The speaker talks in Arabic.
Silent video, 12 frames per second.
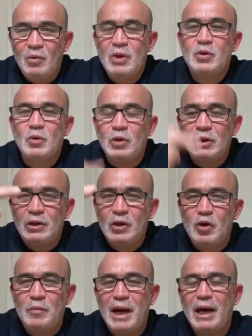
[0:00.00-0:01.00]
وش قلت
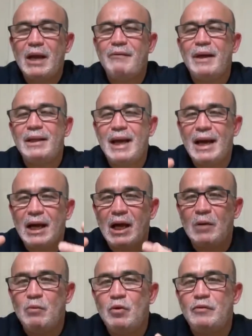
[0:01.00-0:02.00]
يومها كيف
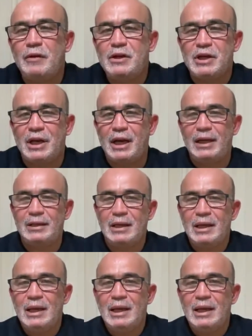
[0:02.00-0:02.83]
يتحكمون في الجرائد